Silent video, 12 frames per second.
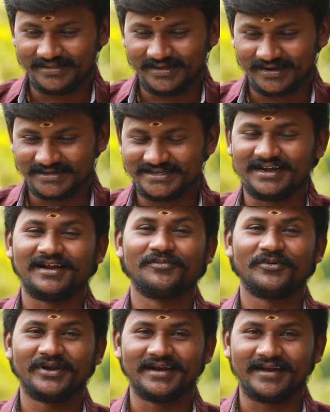தங்கச்சி அங்கே
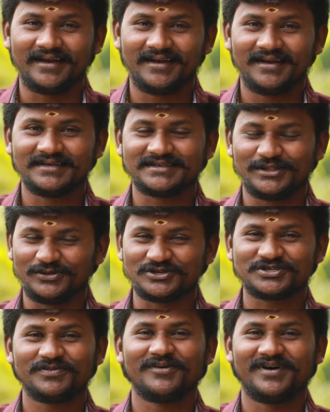போய் நல்லா
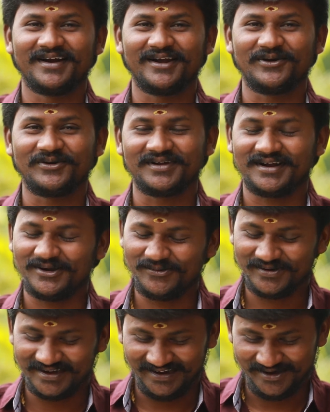சந்தோஷமாக வாழணும்னு
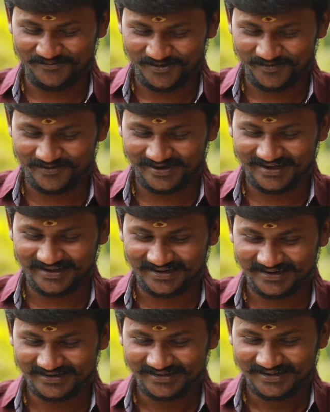கடவுள்கிட்ட நான் எப்போவுமே
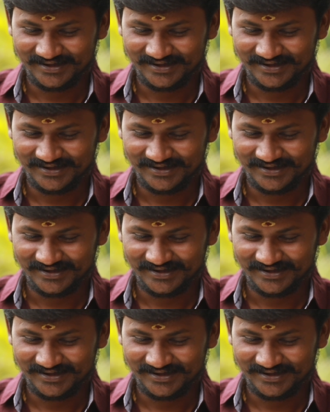வேண்டிக்கிறேன்